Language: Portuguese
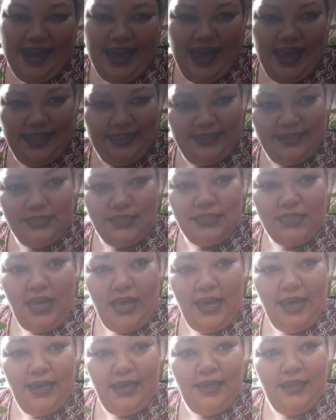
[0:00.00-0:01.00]
gata
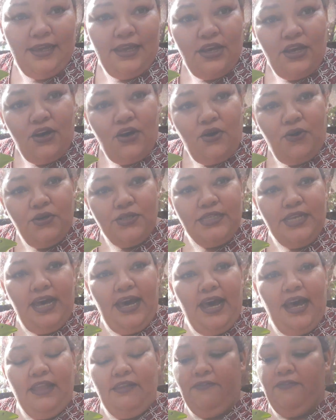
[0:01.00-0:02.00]
sai, os
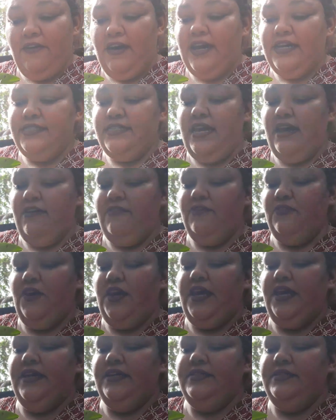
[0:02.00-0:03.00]
ratos fazem a
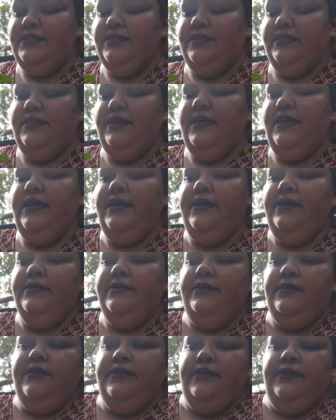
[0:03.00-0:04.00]
festa, né?
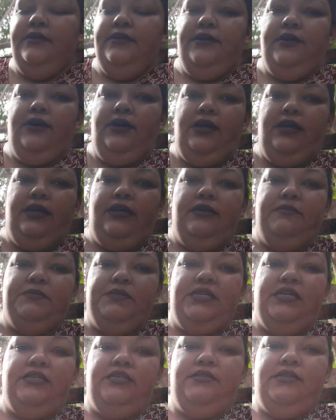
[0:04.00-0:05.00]
Olha aqui pra
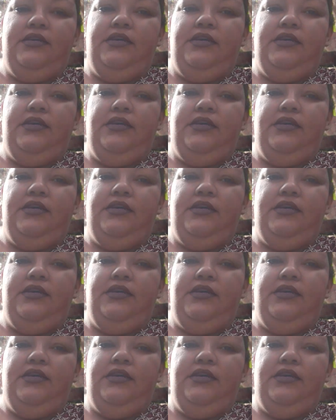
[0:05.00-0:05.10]
vocês